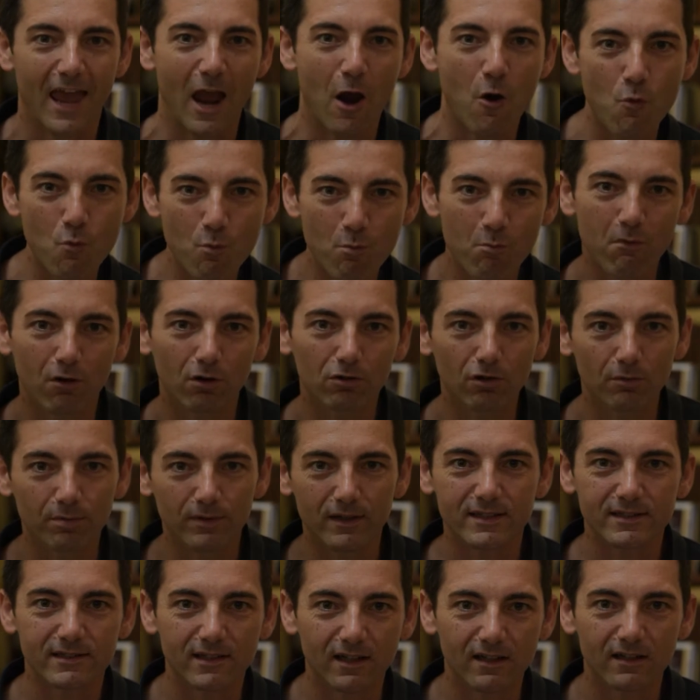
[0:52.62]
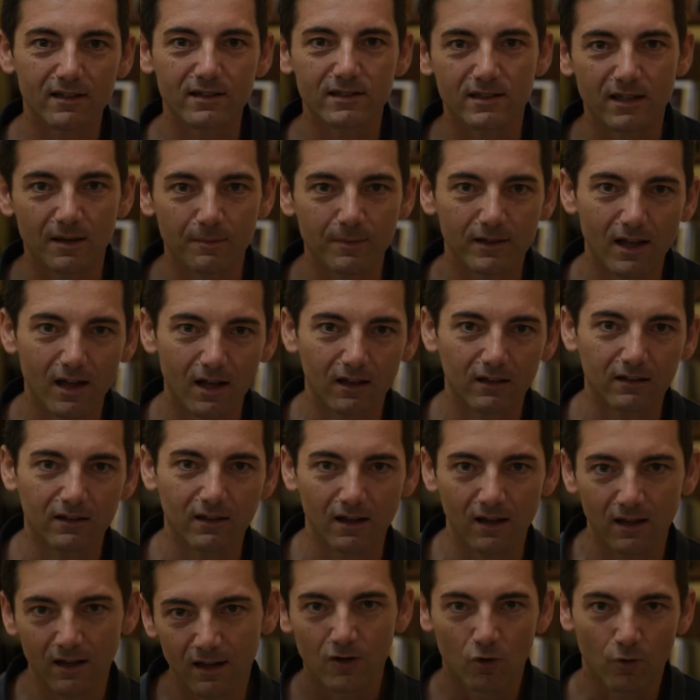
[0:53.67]
è un modo per stare insieme ad
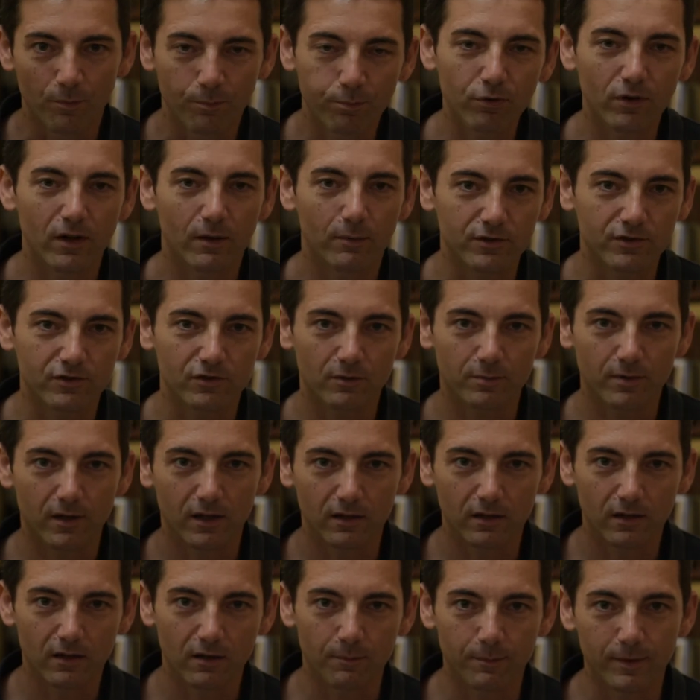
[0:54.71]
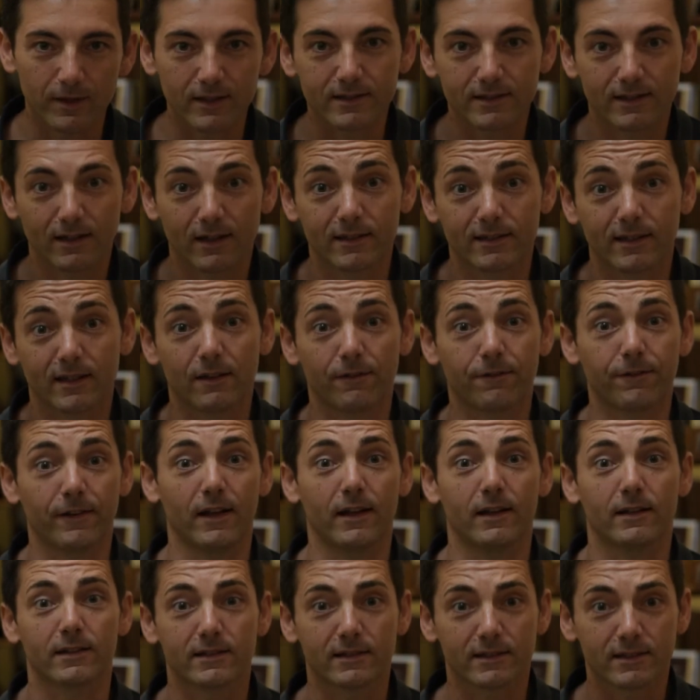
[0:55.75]
altri. Oppure posso prendere, penso alla serie
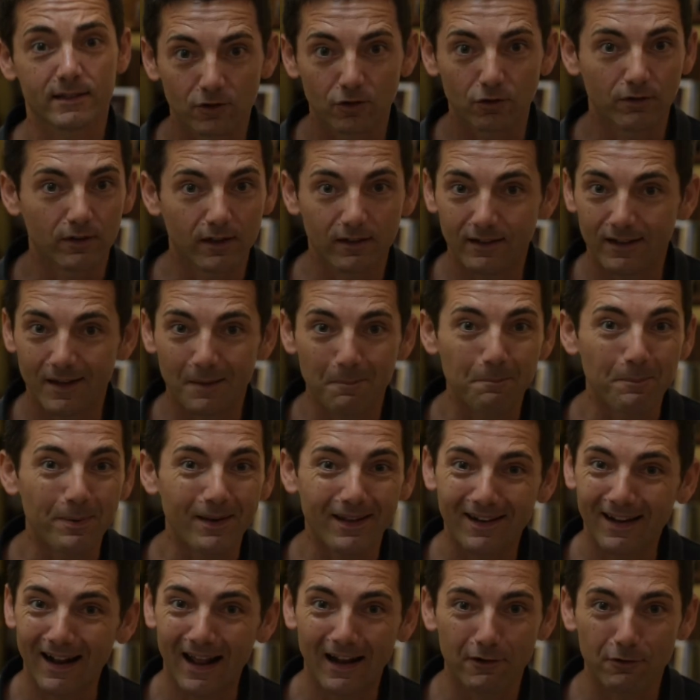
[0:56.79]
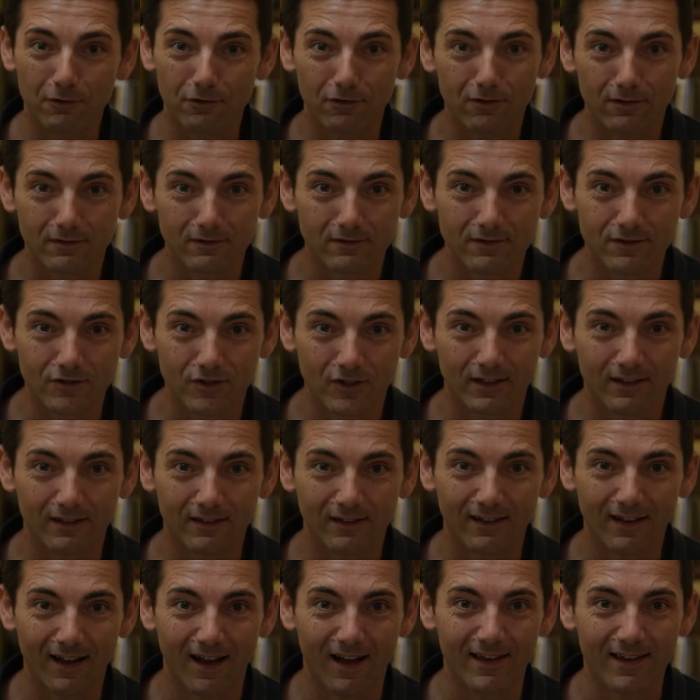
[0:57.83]
Friends, dove ne berranno
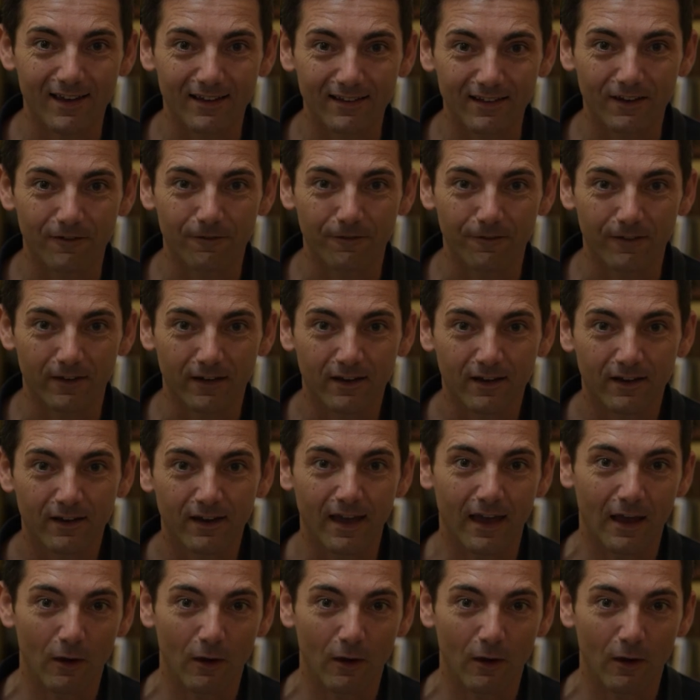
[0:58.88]
centinaia di caffè.